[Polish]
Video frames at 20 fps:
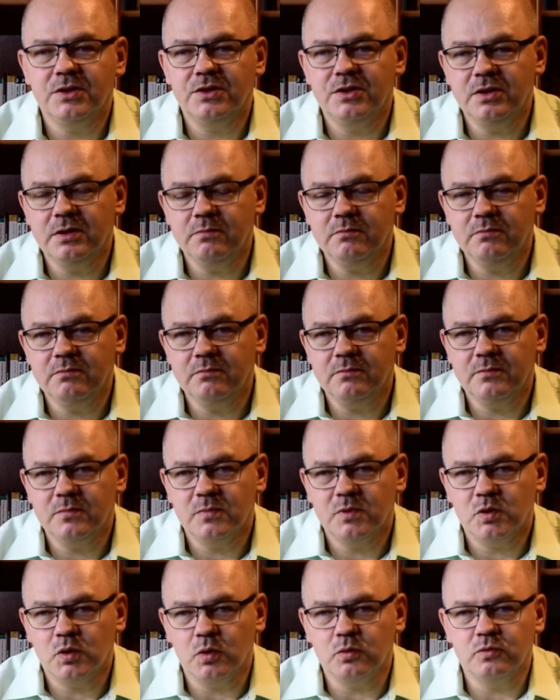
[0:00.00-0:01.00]
Dym
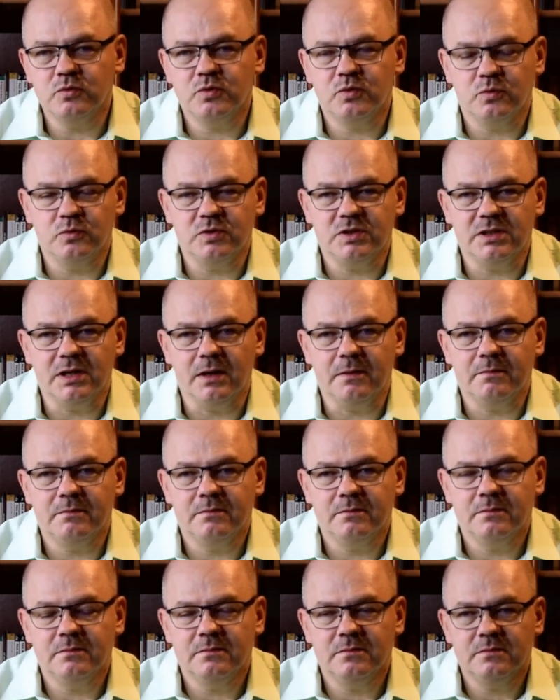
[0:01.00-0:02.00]
to uczucia,
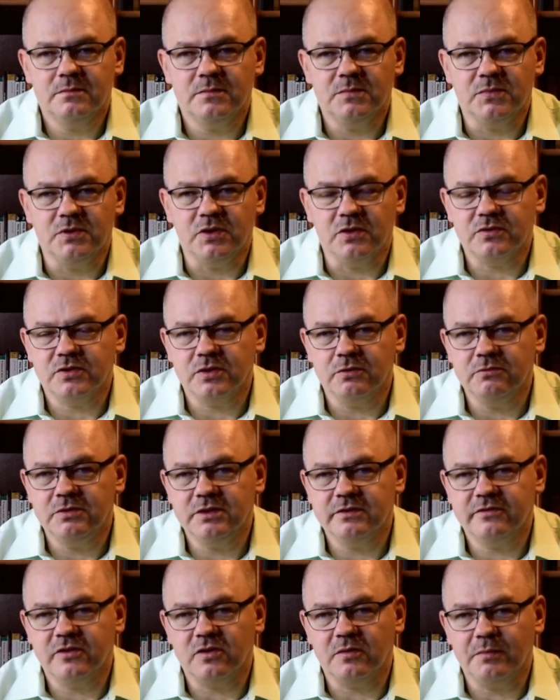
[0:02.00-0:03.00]
niosą
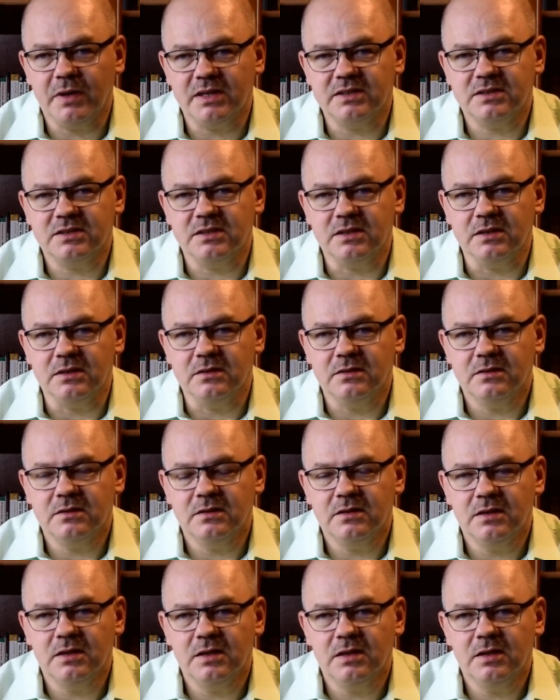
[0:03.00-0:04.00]
informacje,
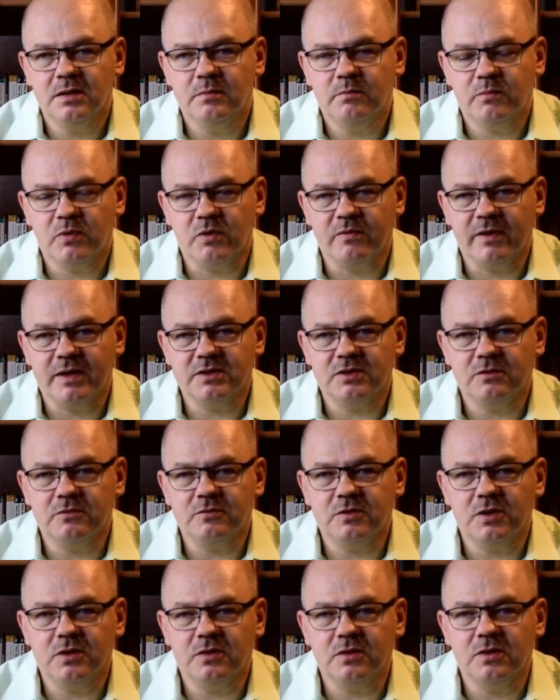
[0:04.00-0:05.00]

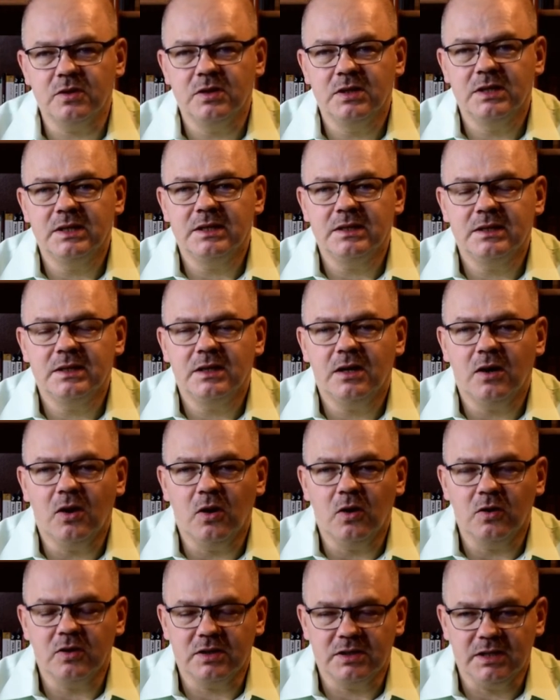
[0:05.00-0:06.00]
prowadzą do
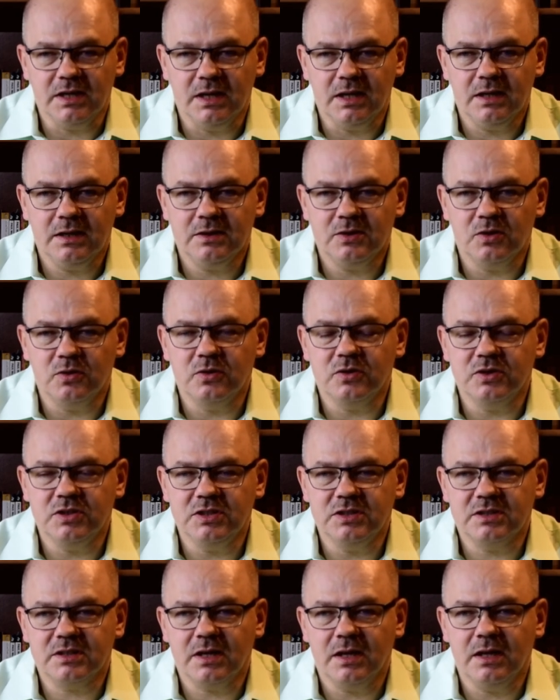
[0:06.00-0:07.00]
ognia, do
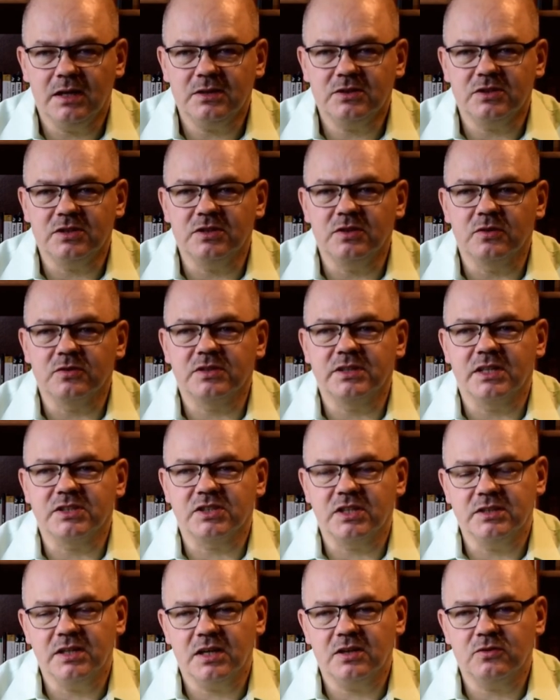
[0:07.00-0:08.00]
ogniska, czyli do
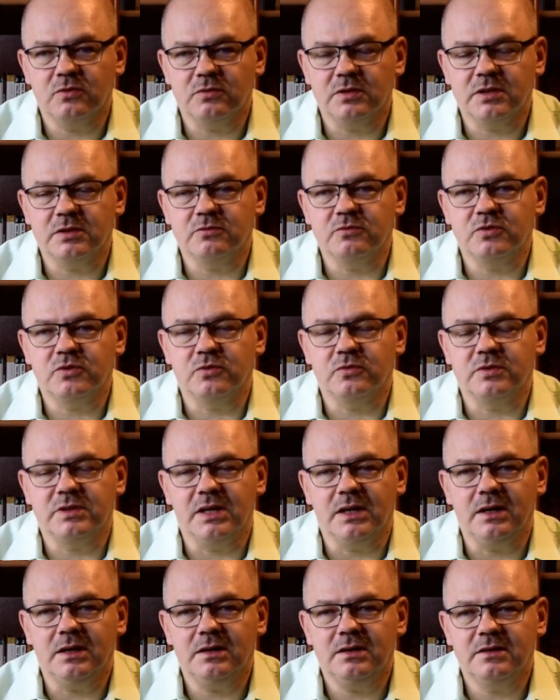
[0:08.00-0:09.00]
zdarzenia, które te
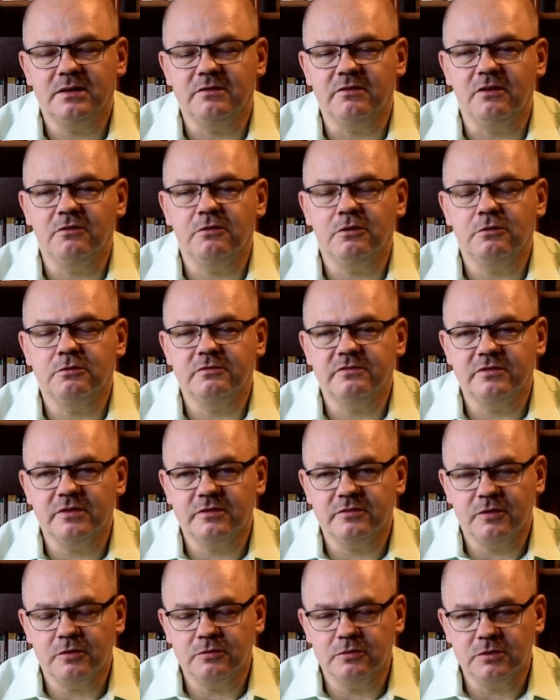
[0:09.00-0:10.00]
uczucia
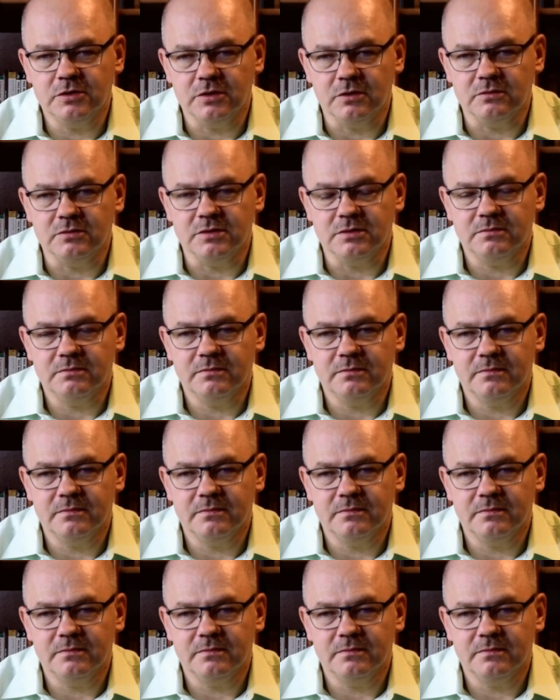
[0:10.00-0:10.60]
wywołują.